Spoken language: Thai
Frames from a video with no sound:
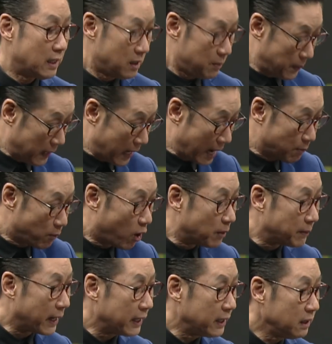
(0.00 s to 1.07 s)
แล้วเราไปหาหม
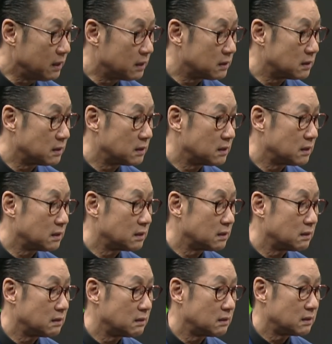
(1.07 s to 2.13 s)
อไหมไม่เค
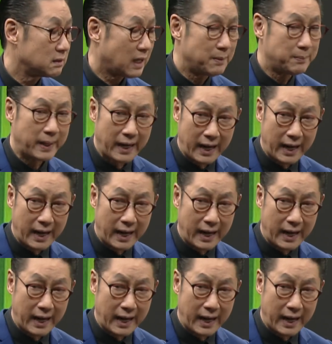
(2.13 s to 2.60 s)
ยถ้า